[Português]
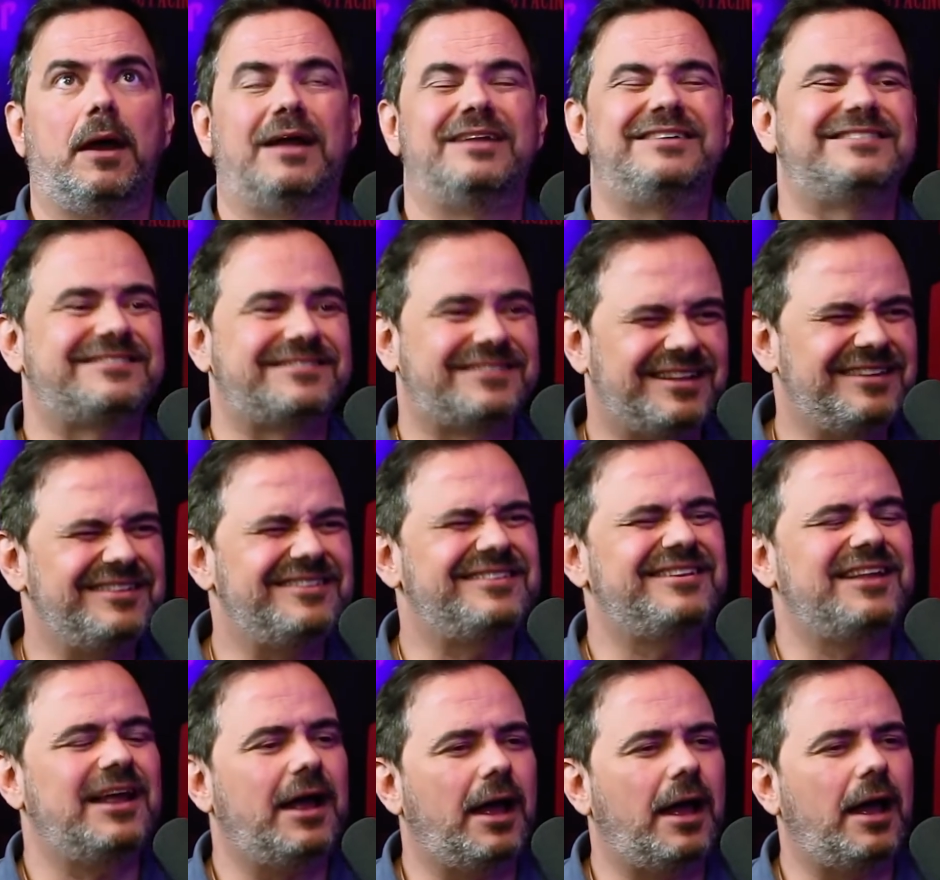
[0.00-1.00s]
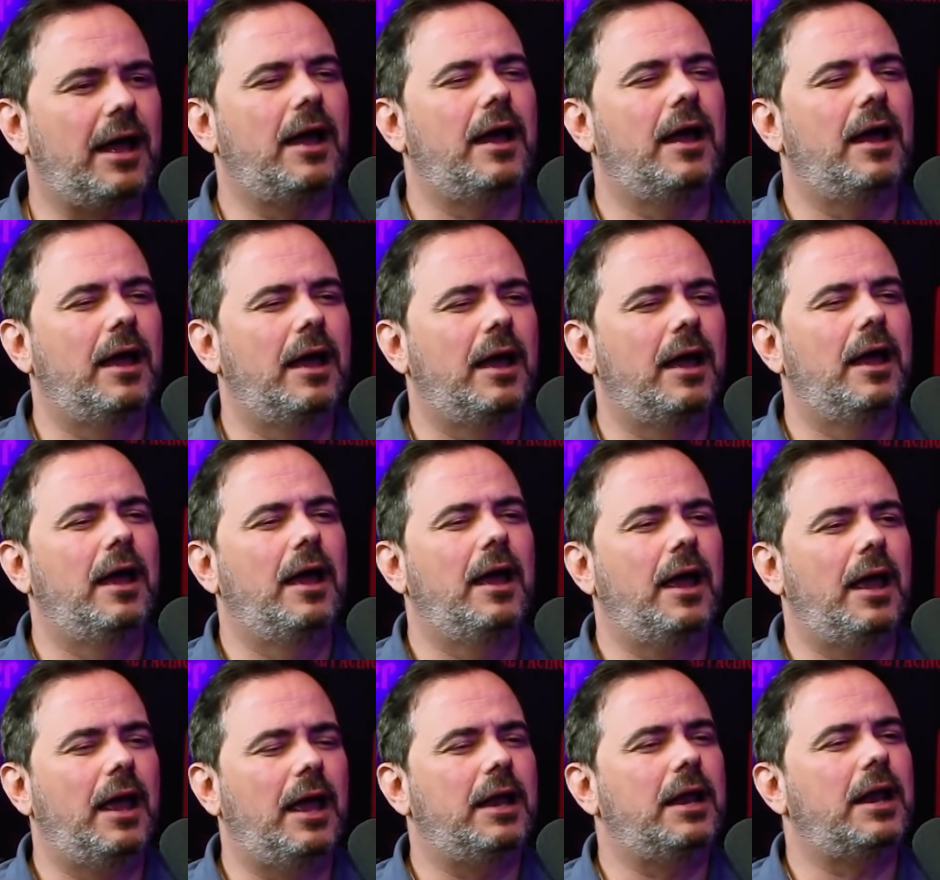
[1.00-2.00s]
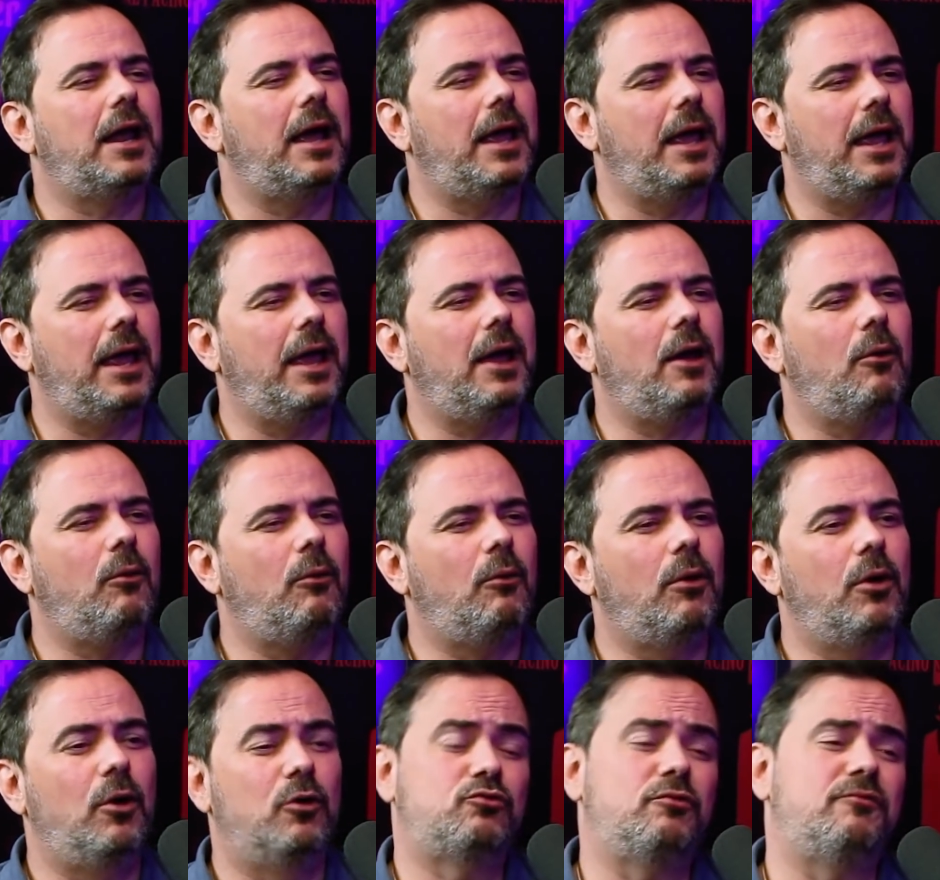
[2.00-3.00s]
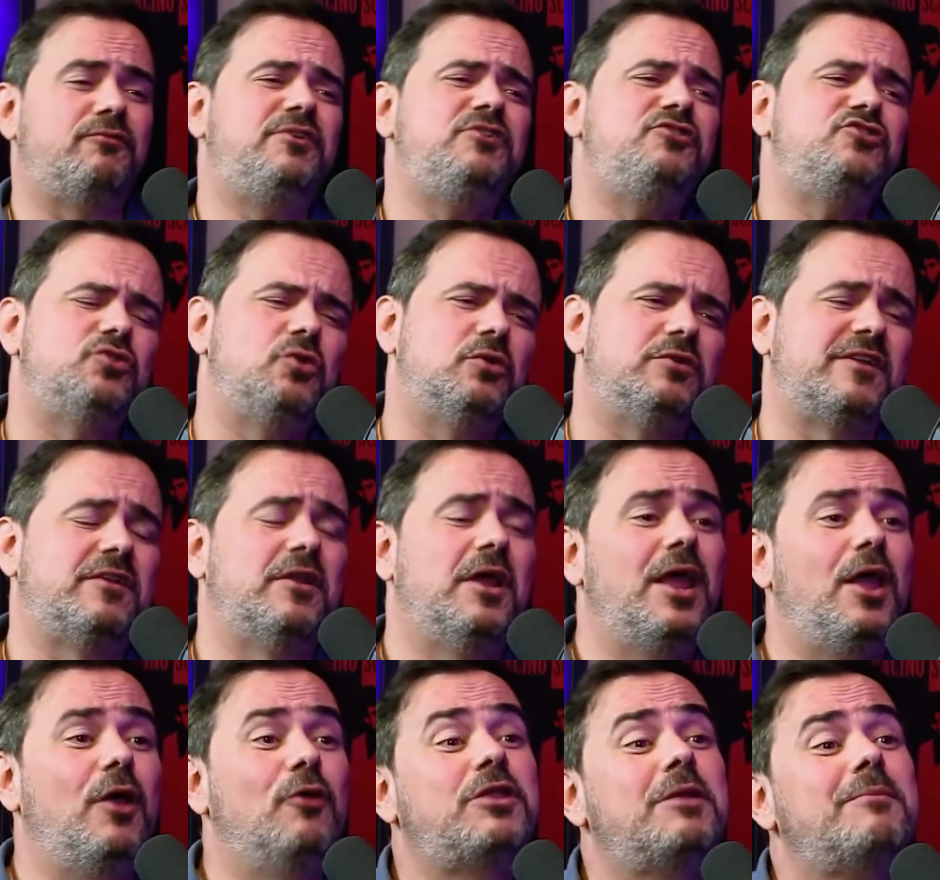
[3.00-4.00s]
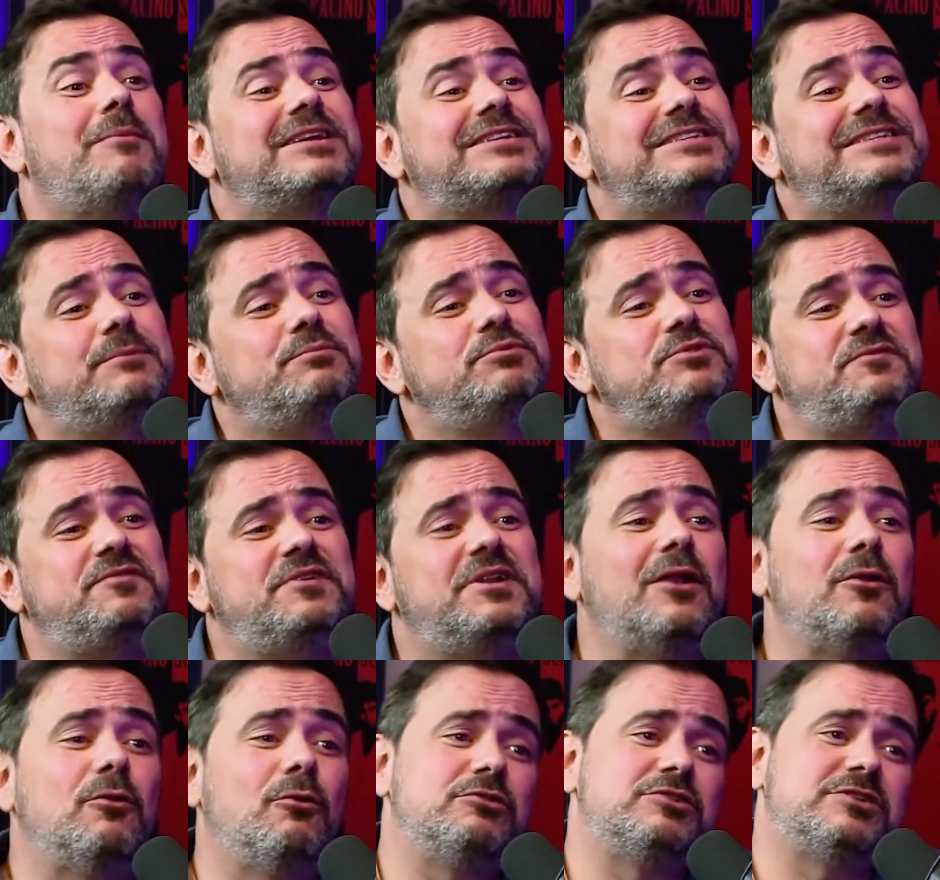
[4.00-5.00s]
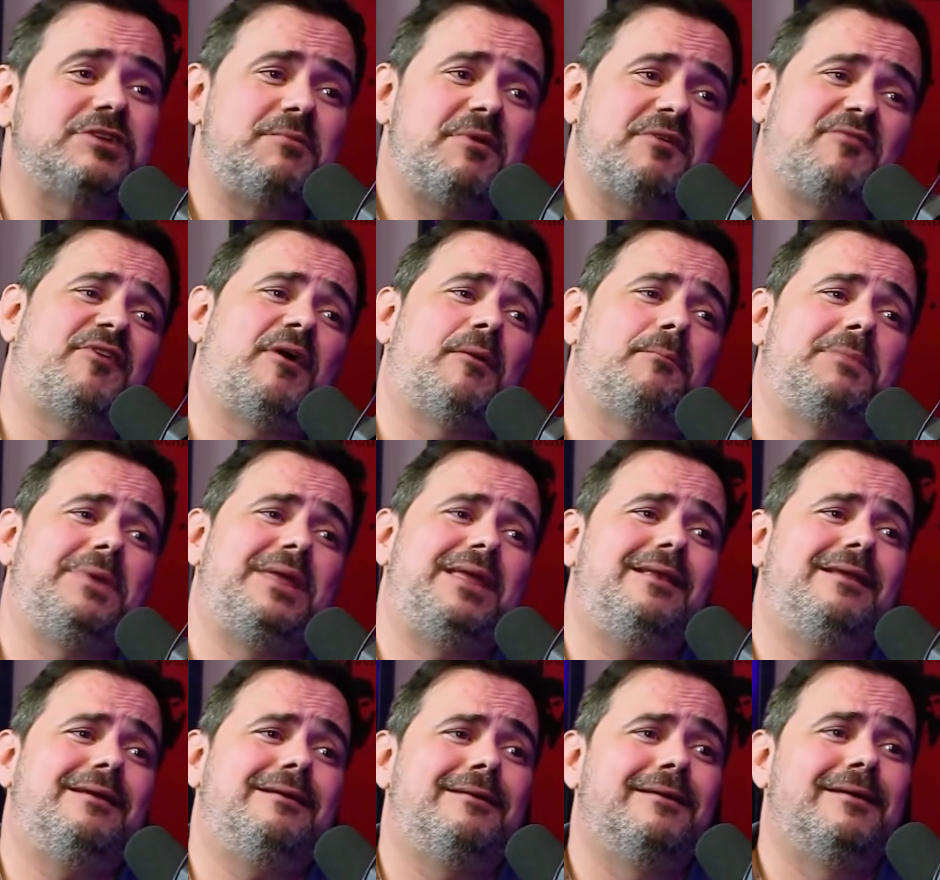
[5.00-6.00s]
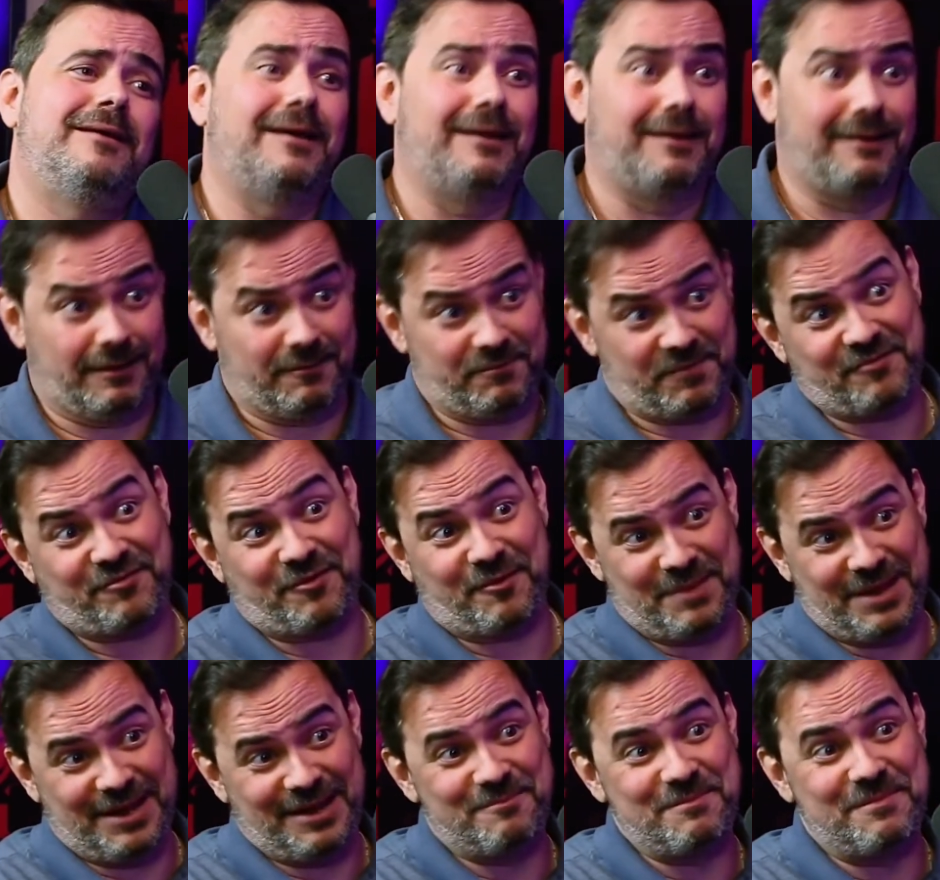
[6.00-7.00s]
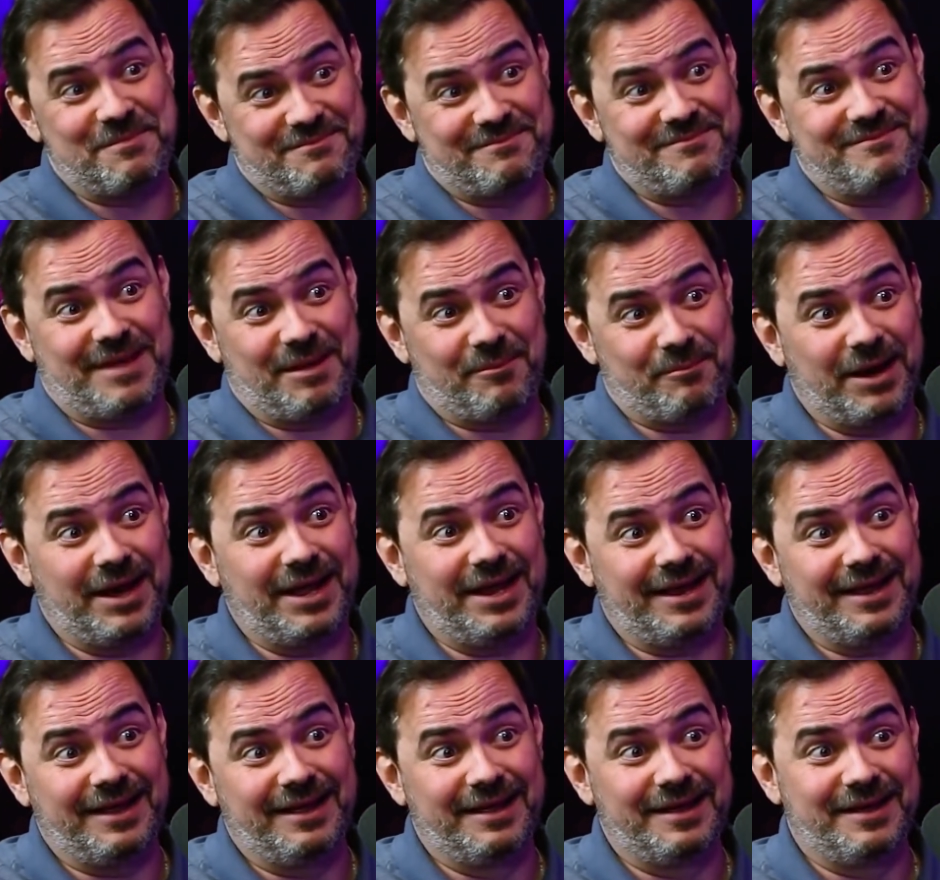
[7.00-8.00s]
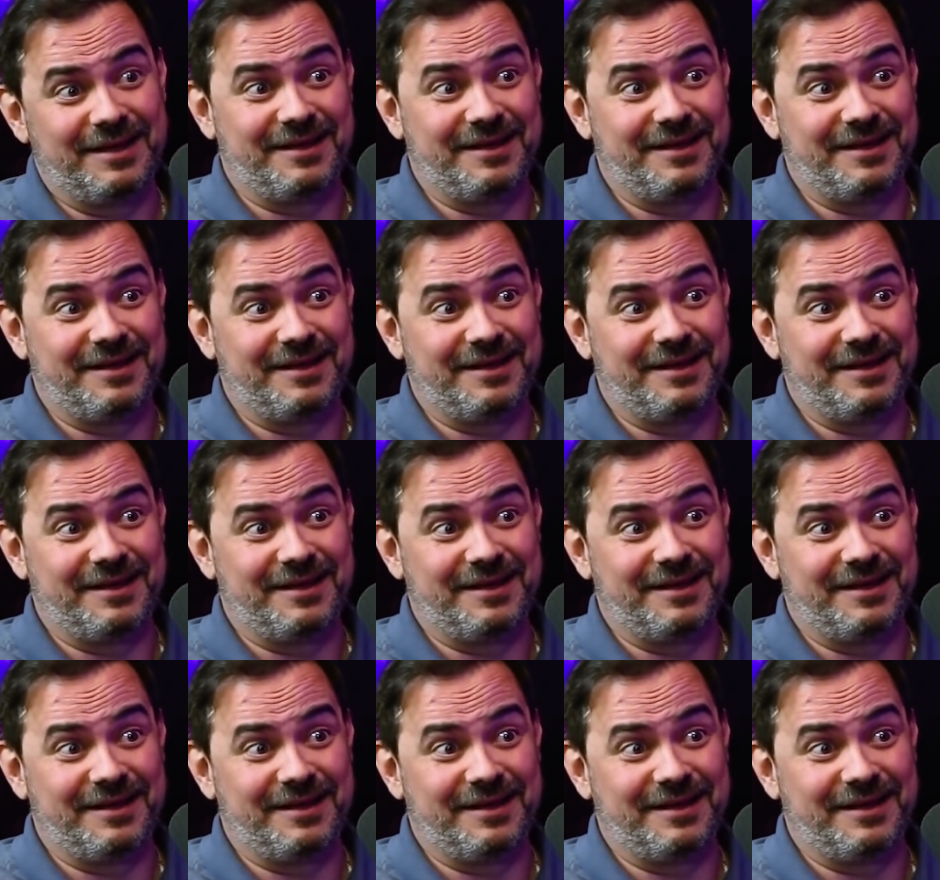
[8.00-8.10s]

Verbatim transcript: a distância, ela é um. Eu tô 22 anos. Eu tenho mais tempo de vida longe da minha família. Minha família, minha mãe, né?